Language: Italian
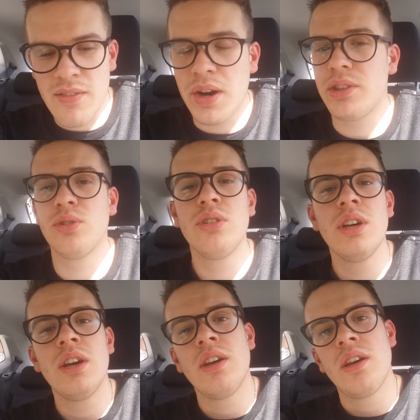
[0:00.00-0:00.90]
levato
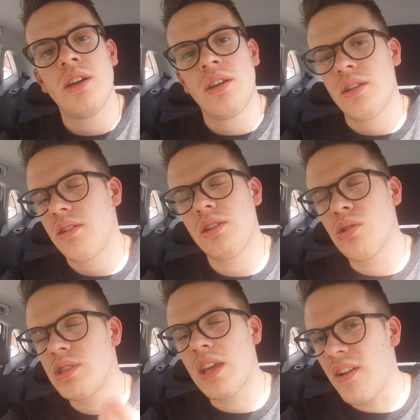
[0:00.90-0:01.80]

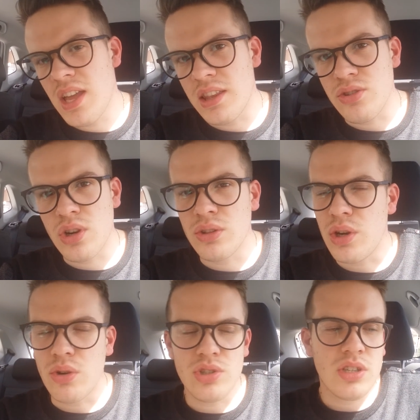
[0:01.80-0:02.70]
non serve a niente un
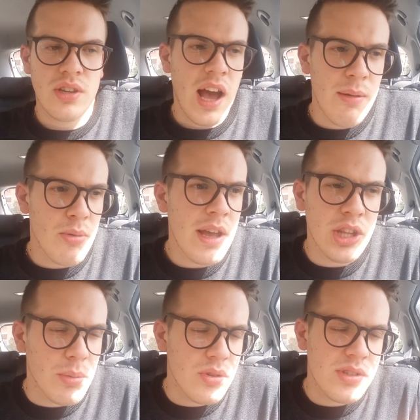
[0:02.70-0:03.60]
giocatore così. Al
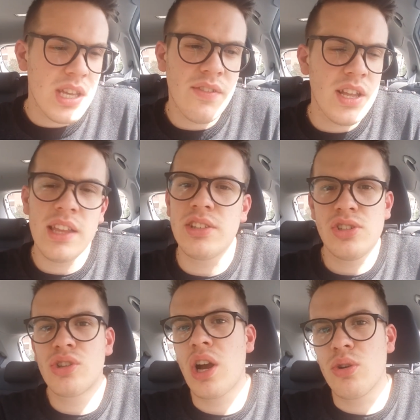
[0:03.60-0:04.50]
momento non serve a niente,
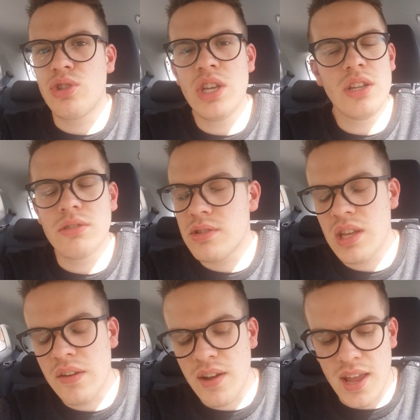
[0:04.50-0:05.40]
se gioca così non
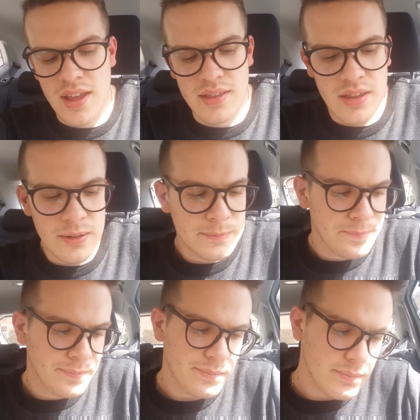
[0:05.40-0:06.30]
serve a niente.
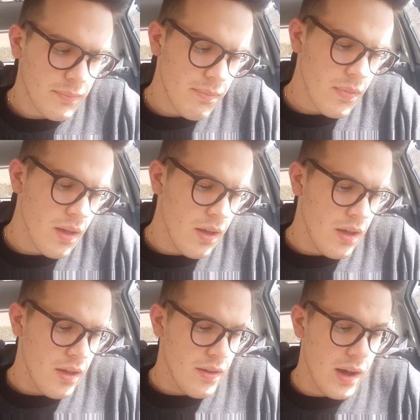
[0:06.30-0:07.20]

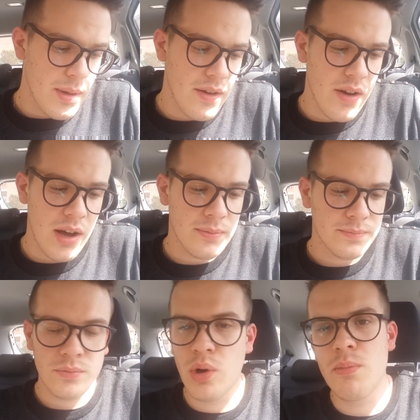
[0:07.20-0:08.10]
Vabbè va,
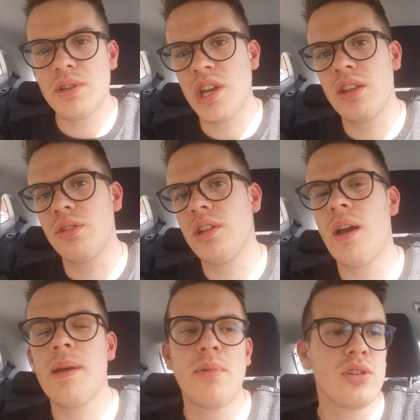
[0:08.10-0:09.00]
non mi sento di,
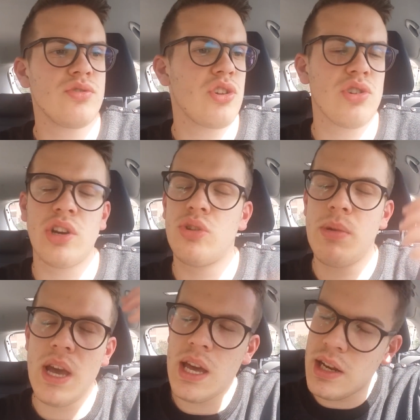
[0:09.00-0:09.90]
vabbè Proto ci ha giocato
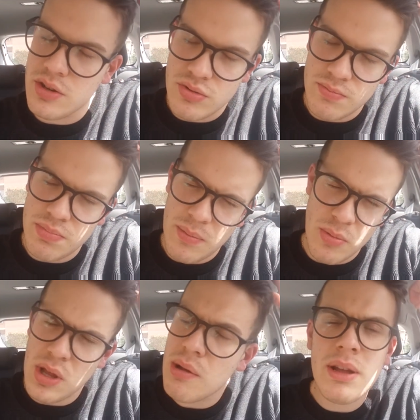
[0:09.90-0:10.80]
bene, più
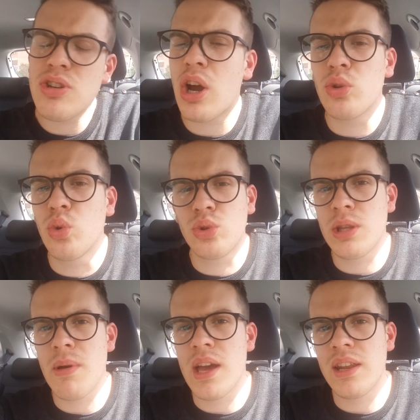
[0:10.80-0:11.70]
o meno, ma ha giocato
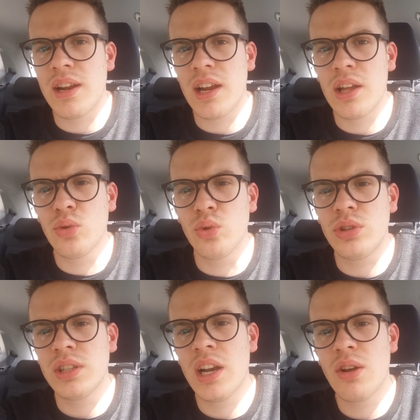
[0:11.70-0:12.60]
tutti bene raga,
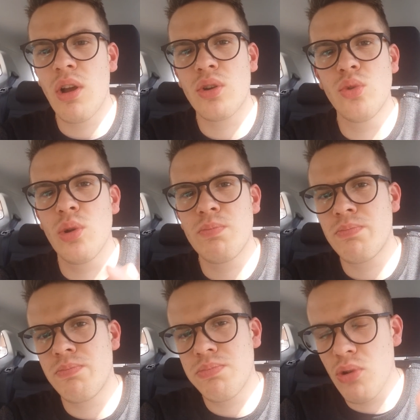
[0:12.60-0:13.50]
tutti, tranne qualcuno
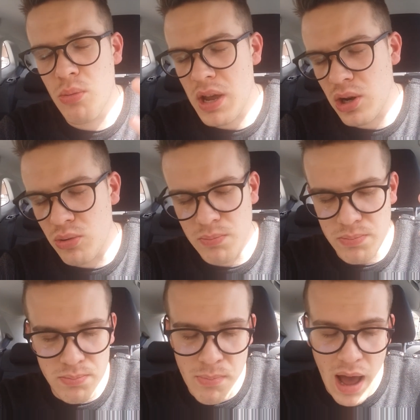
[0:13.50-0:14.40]
più o meno
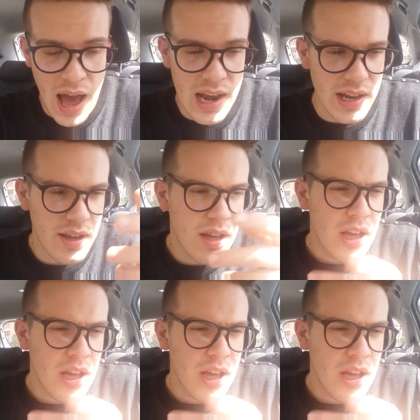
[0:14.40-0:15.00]
male,